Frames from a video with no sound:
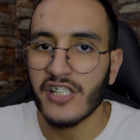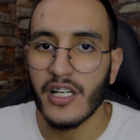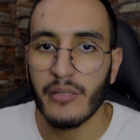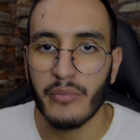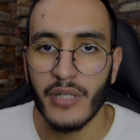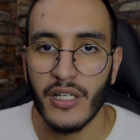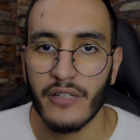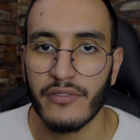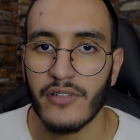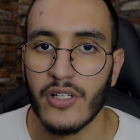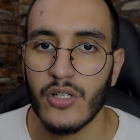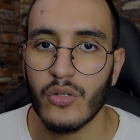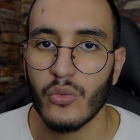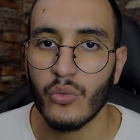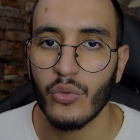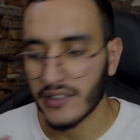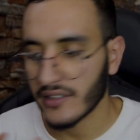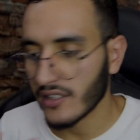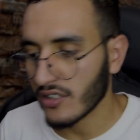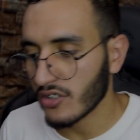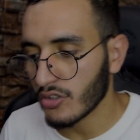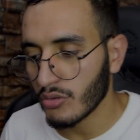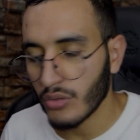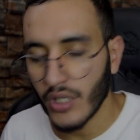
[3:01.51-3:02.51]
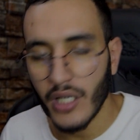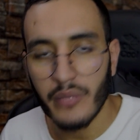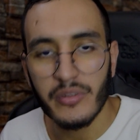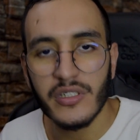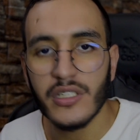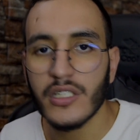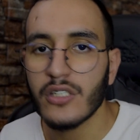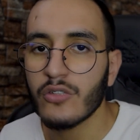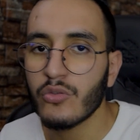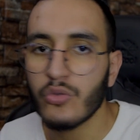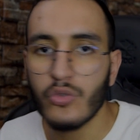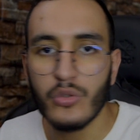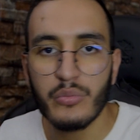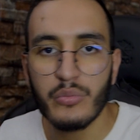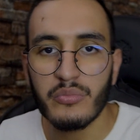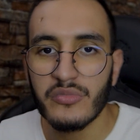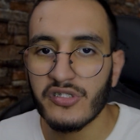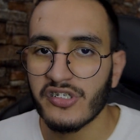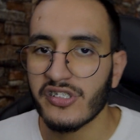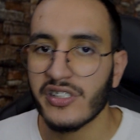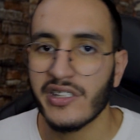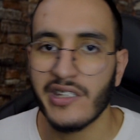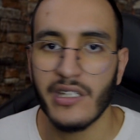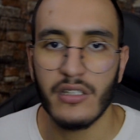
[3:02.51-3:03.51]
كاميرا في الاول كنصورها بتليفون
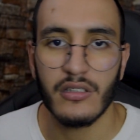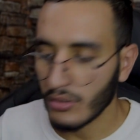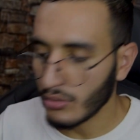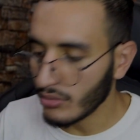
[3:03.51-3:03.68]
مشتت